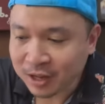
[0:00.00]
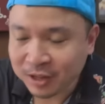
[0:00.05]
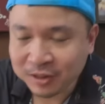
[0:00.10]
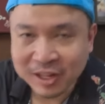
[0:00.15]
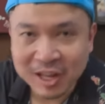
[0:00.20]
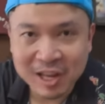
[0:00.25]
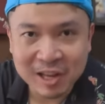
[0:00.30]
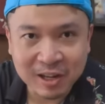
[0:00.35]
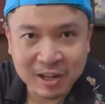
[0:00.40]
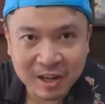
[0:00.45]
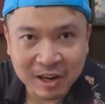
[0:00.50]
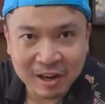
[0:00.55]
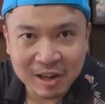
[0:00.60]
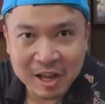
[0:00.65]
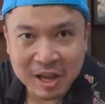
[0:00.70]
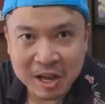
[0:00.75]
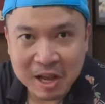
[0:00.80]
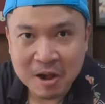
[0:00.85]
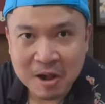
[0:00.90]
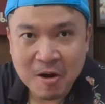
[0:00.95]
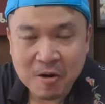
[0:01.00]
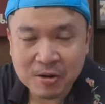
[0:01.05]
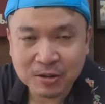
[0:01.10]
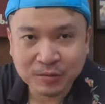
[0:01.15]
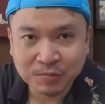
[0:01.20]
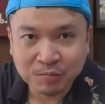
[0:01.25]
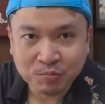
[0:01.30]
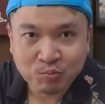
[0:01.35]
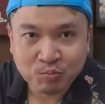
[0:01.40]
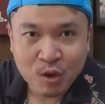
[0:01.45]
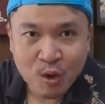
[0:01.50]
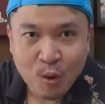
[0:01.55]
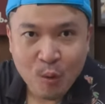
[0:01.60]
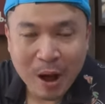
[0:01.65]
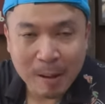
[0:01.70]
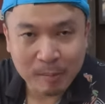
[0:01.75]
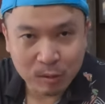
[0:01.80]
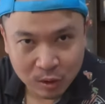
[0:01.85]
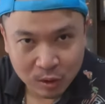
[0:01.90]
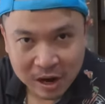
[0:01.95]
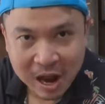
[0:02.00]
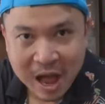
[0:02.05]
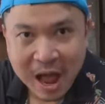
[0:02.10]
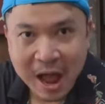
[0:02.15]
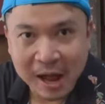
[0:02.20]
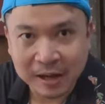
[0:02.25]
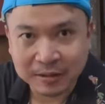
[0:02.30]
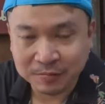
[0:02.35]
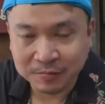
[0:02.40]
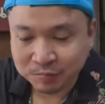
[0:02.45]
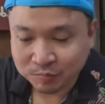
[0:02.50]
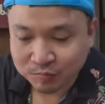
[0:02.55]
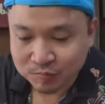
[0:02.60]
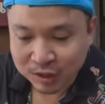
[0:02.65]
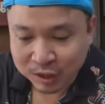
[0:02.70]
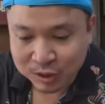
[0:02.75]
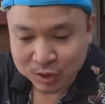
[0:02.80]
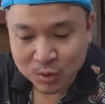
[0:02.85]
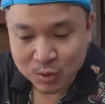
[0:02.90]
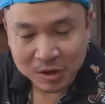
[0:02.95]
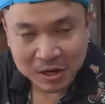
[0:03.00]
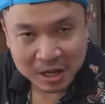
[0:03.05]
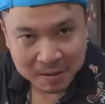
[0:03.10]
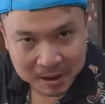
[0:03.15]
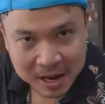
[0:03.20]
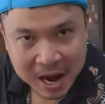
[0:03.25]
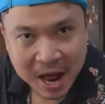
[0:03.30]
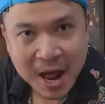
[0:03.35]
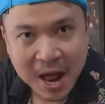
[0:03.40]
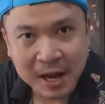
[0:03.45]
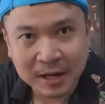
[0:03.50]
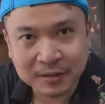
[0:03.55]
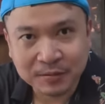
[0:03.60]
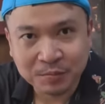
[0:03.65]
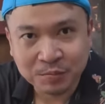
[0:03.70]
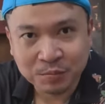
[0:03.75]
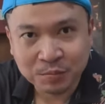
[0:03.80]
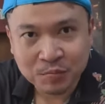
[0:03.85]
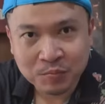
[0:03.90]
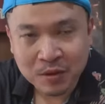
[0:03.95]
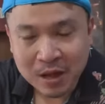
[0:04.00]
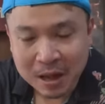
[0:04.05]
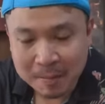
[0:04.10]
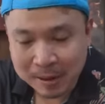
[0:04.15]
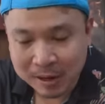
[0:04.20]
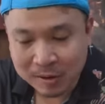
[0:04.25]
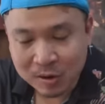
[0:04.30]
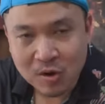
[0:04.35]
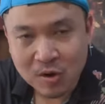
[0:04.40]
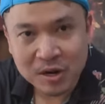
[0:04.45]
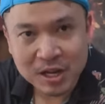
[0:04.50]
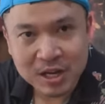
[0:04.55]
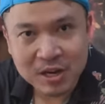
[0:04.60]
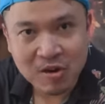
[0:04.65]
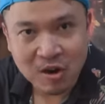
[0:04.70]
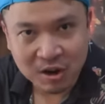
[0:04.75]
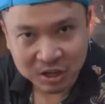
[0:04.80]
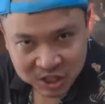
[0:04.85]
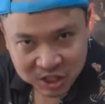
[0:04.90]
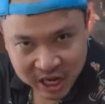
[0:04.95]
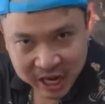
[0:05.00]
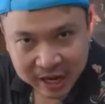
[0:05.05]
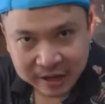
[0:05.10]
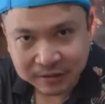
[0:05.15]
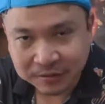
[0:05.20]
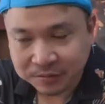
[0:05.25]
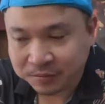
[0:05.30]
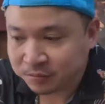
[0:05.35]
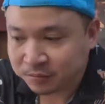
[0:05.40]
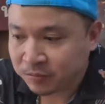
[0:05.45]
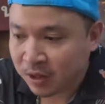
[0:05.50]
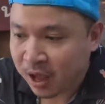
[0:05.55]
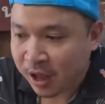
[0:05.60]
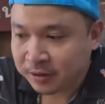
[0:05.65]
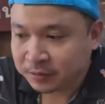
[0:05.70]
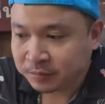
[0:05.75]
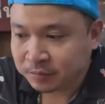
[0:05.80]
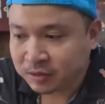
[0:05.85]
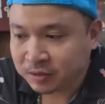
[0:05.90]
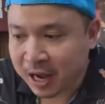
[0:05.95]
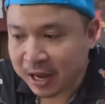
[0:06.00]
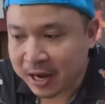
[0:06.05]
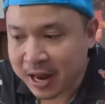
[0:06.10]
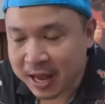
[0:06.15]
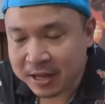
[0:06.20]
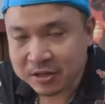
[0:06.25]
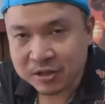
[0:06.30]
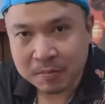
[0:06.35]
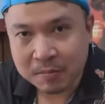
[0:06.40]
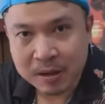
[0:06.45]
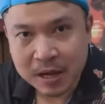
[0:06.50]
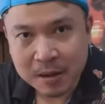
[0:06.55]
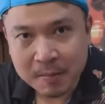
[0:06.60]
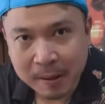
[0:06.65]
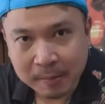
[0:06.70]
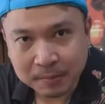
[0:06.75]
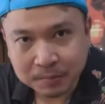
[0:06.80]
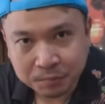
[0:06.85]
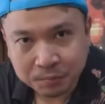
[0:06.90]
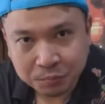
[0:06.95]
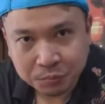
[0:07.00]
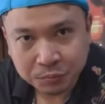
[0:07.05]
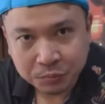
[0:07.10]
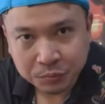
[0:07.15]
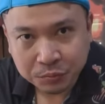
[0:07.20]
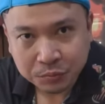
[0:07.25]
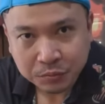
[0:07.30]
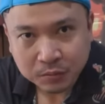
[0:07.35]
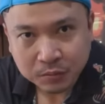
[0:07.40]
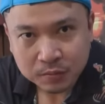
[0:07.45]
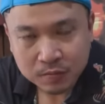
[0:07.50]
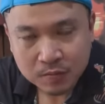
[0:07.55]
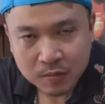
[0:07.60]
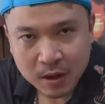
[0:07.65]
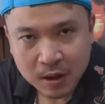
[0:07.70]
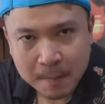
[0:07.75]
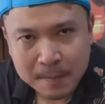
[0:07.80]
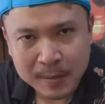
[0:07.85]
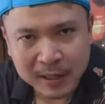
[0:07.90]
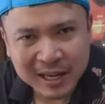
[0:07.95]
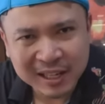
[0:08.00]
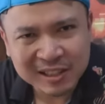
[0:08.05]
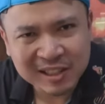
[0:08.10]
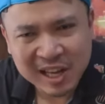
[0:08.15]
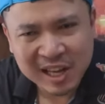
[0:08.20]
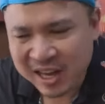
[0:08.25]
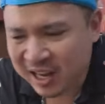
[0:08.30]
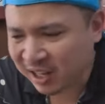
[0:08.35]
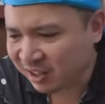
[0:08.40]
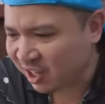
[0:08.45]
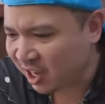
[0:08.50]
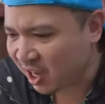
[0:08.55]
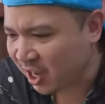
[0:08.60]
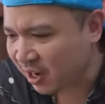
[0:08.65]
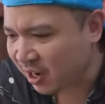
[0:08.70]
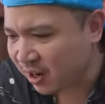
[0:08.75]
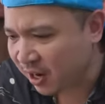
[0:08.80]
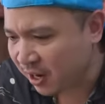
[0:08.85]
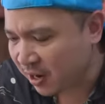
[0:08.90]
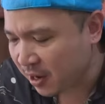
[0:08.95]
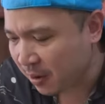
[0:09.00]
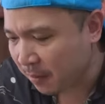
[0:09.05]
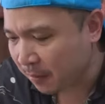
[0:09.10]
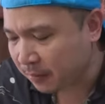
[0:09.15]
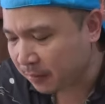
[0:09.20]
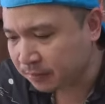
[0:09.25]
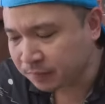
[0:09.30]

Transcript: ดีกรีความรุนแรงจะสู้อันนี้ไม่ได้พิโร่นี่คือของจริงอันเนี้ยจะมีแบบเหมือนกะทิกะทินิดนึง